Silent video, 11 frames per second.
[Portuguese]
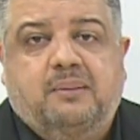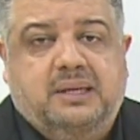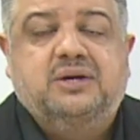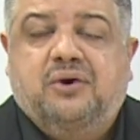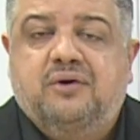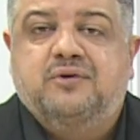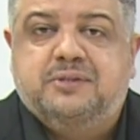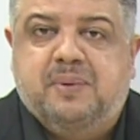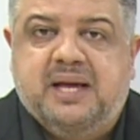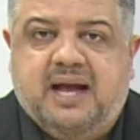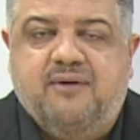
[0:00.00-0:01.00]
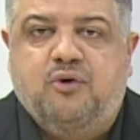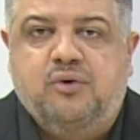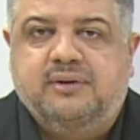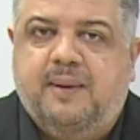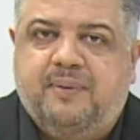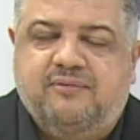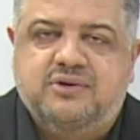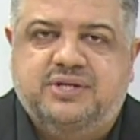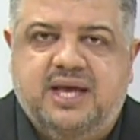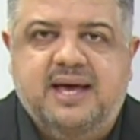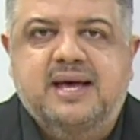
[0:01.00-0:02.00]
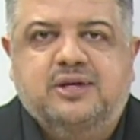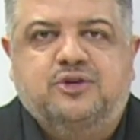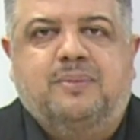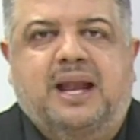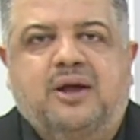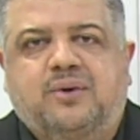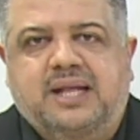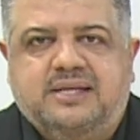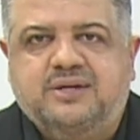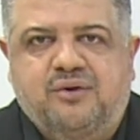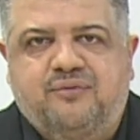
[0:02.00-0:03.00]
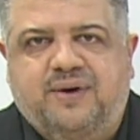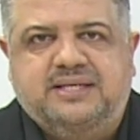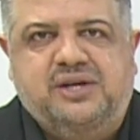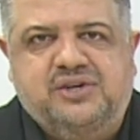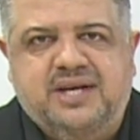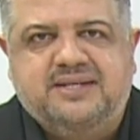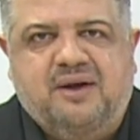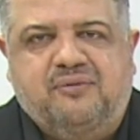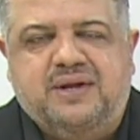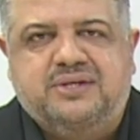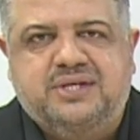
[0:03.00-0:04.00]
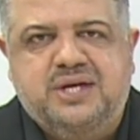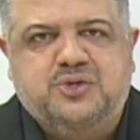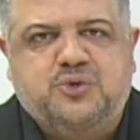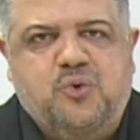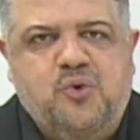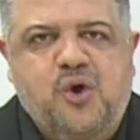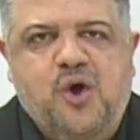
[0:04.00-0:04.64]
Mas agora eu vou explicar e vou contar para você sobre a liquidação de fazendinhas da Francisco